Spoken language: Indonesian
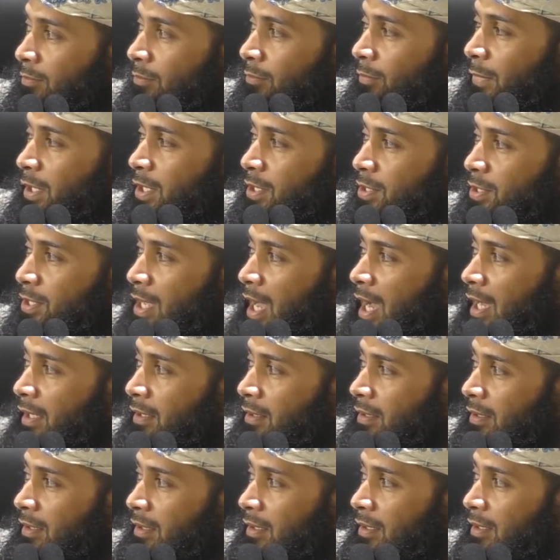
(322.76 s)

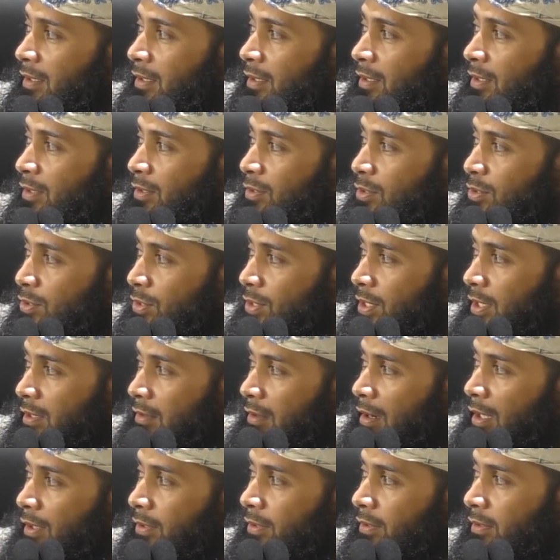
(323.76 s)
mizan,
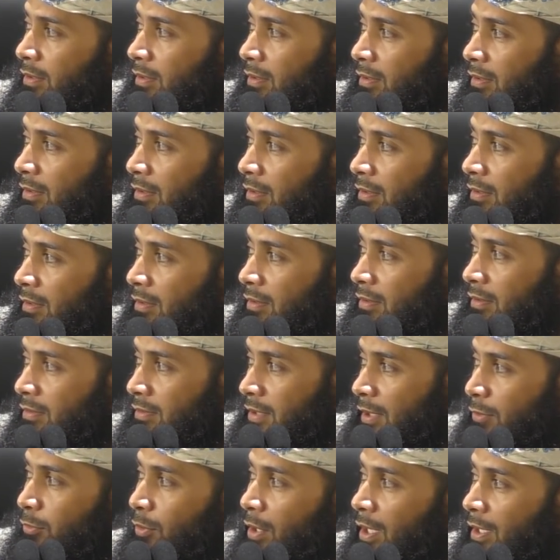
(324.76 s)
sirat,
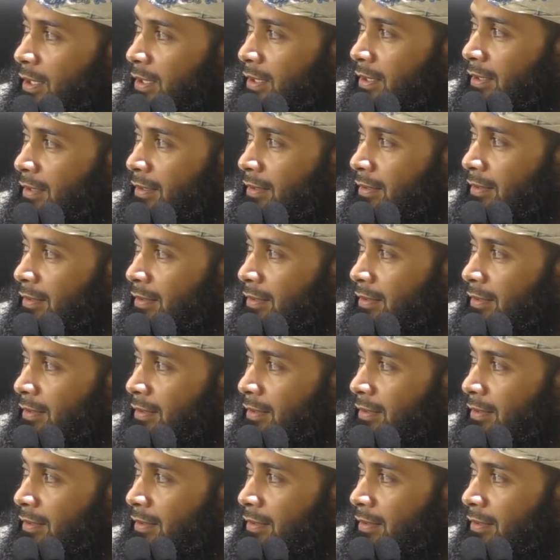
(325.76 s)
satu lagi.